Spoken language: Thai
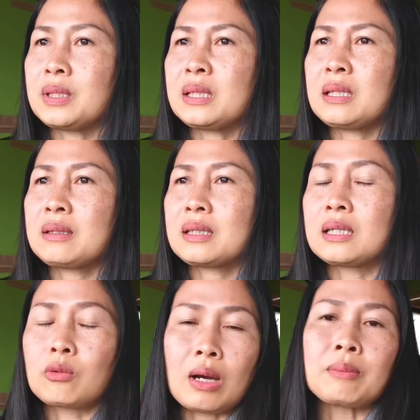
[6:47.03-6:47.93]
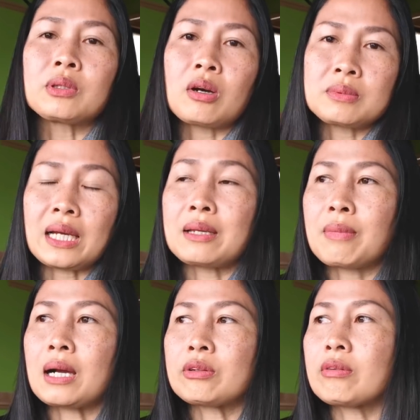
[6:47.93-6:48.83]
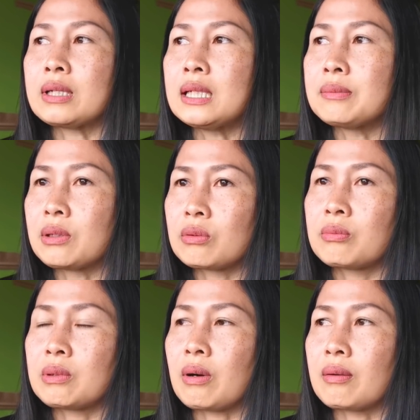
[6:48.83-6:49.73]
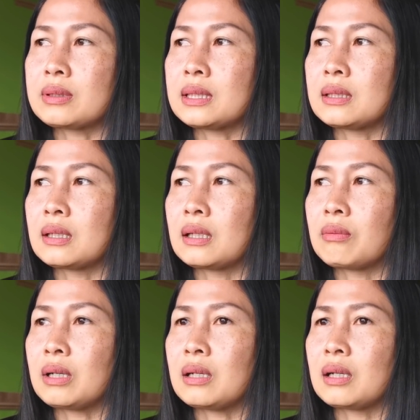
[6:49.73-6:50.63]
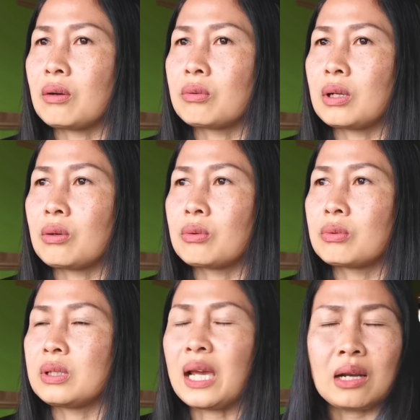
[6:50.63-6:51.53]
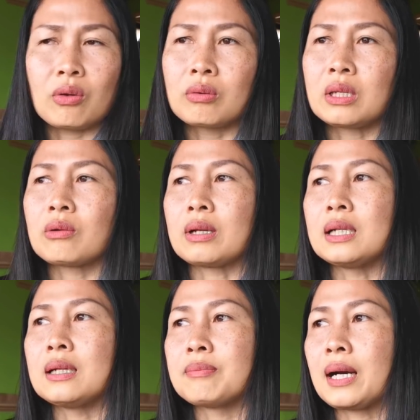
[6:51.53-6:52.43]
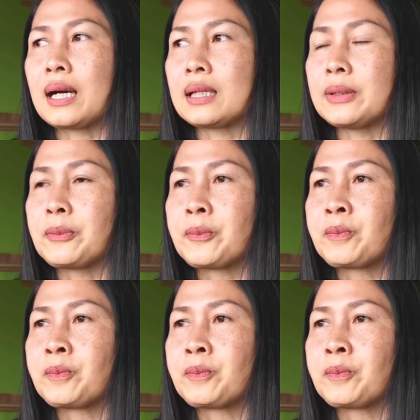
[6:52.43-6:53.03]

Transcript: ยิ่งยิ่งเกิดความตอมใจมากยิ่งกว่าเดิมแล้วมีความรู้สึกอะค่ะว่าเราเราแย่ลงยิ่งกว่าเดิมมากเลย